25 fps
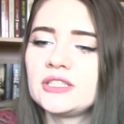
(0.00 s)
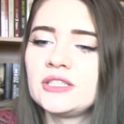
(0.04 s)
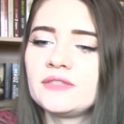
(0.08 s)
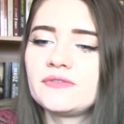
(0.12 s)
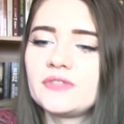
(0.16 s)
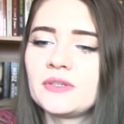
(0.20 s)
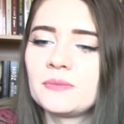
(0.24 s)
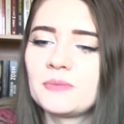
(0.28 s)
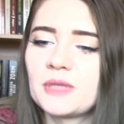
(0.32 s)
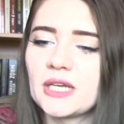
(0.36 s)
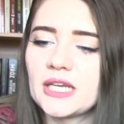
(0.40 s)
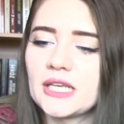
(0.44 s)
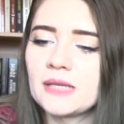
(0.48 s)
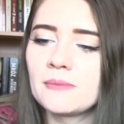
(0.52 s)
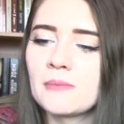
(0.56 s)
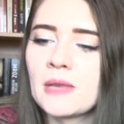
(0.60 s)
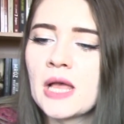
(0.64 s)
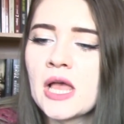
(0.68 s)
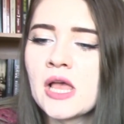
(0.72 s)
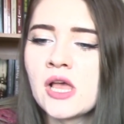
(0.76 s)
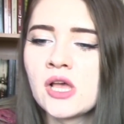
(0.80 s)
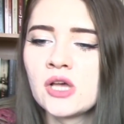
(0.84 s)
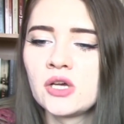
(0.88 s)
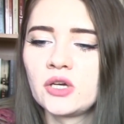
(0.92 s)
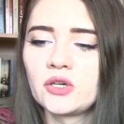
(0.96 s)
właśnie w tym takim
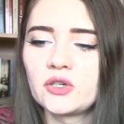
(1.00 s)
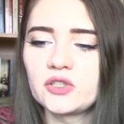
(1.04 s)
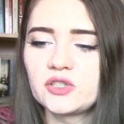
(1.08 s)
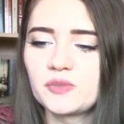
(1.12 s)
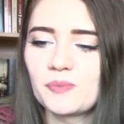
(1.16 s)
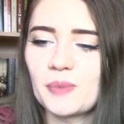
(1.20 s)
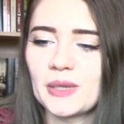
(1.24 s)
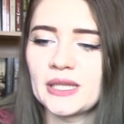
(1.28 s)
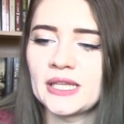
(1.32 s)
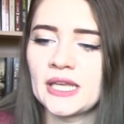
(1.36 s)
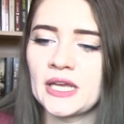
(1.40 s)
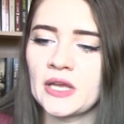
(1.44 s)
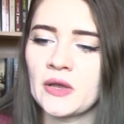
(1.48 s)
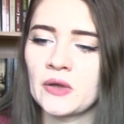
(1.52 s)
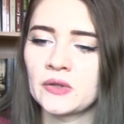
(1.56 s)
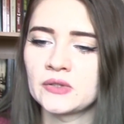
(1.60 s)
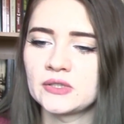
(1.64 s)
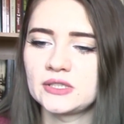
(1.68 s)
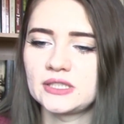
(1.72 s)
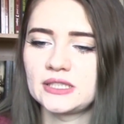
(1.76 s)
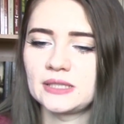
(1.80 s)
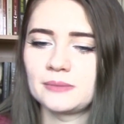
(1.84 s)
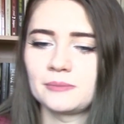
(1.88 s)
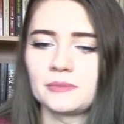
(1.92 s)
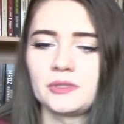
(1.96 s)

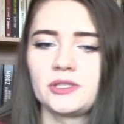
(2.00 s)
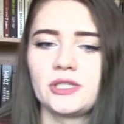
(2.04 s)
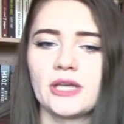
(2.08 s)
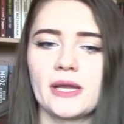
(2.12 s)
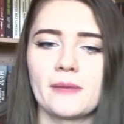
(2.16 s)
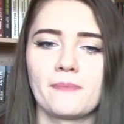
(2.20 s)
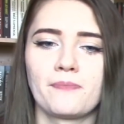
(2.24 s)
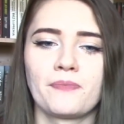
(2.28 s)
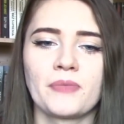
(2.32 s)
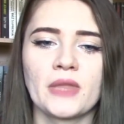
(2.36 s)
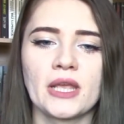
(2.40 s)
rozpadającym się.